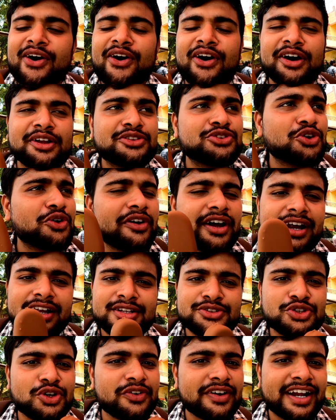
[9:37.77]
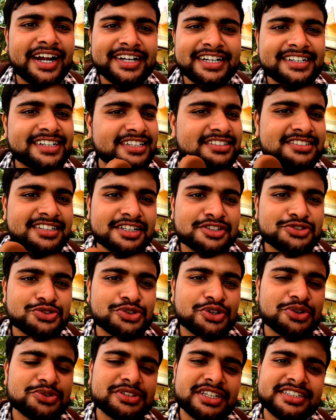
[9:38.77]
और दो दो वैरायटी टेस्ट कर
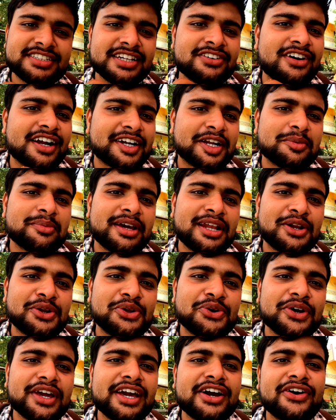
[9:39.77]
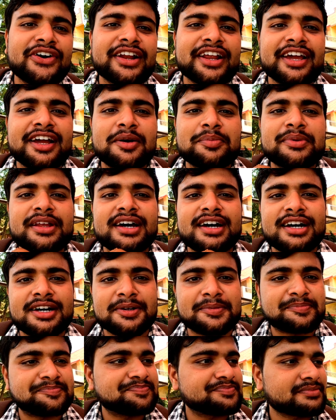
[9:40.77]
चुका हूँ जैसे कि वाटरमेलन हो गया और एक अपना
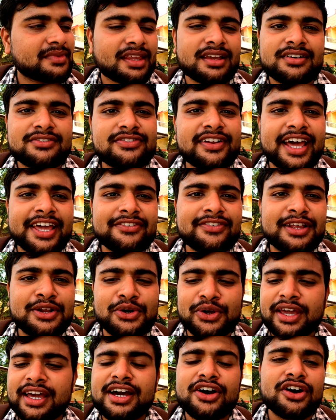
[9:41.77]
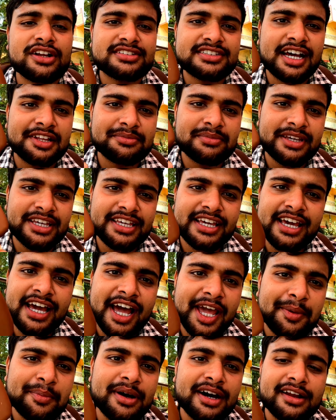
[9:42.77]
फ्लाई व्हील हो गया और साथ में ये है
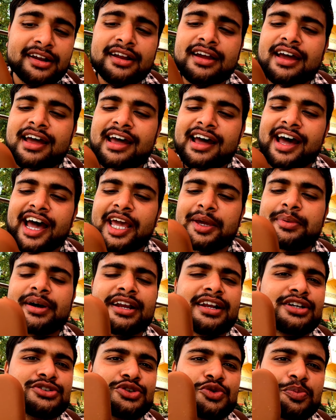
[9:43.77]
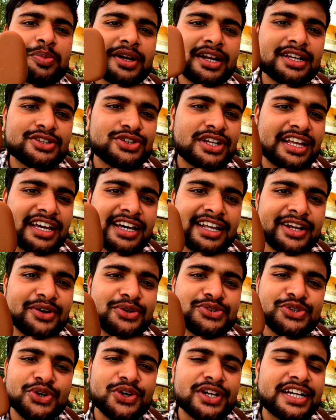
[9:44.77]
आई बार आई बार का जो ऊपर का जो लेयर
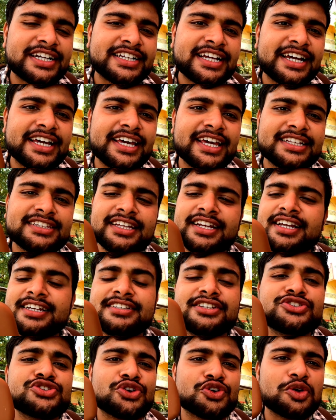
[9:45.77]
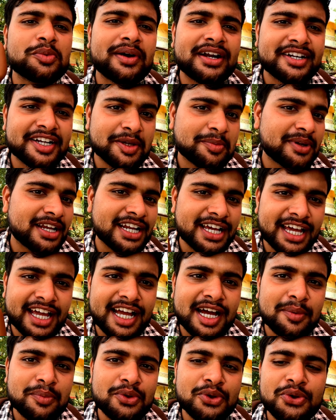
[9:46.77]
है वो चॉकलेट का है एक तरीके से चोको बार टाइप का
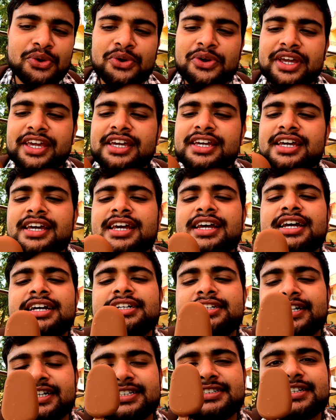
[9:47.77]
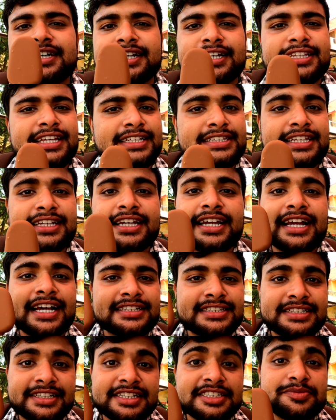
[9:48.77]
लगेगा आप लोगों को ये टेस्ट करके देखते हैं कि
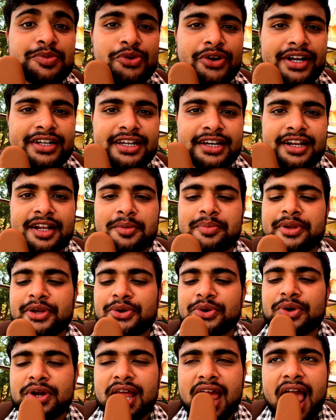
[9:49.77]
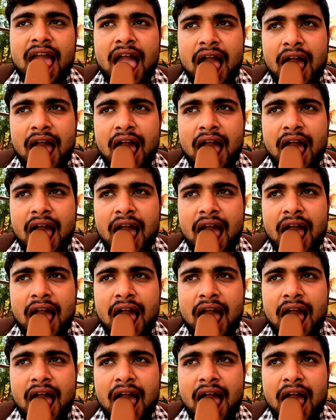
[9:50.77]
कैसा टेस्ट प्रोवाइड कर रहा है अपने को